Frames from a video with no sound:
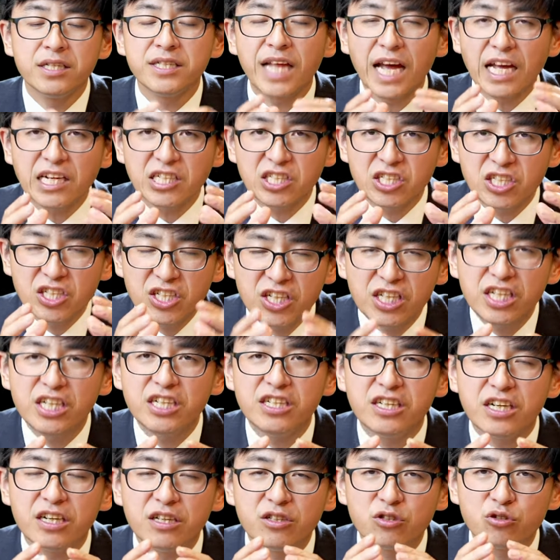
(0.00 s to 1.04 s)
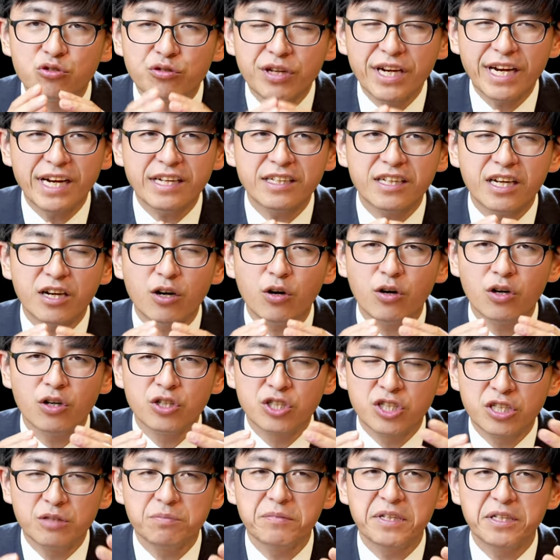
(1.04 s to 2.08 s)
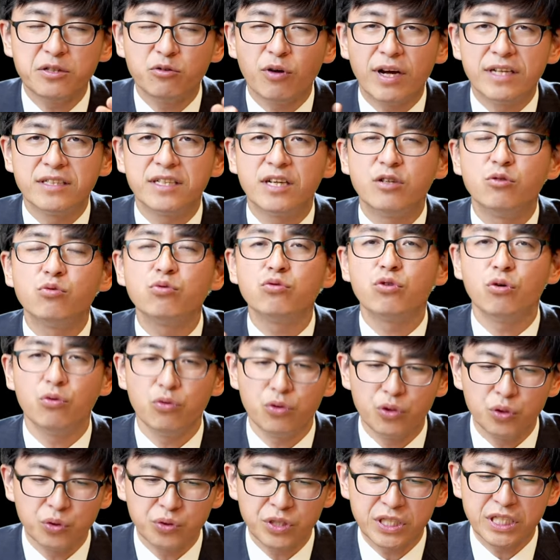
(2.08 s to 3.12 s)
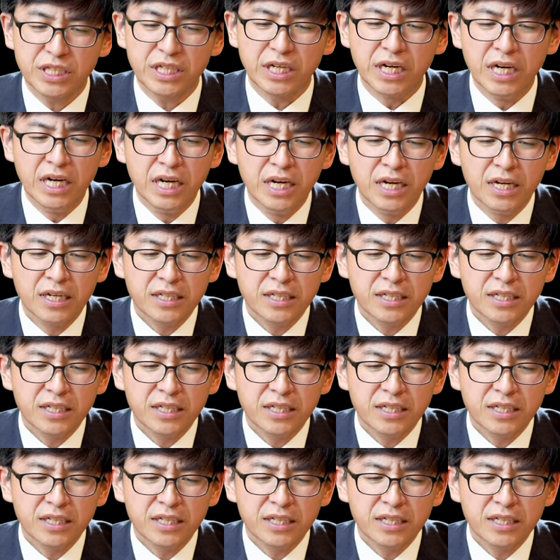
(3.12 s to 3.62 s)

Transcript: 但是艺人虽然他生命短暂，如同流星，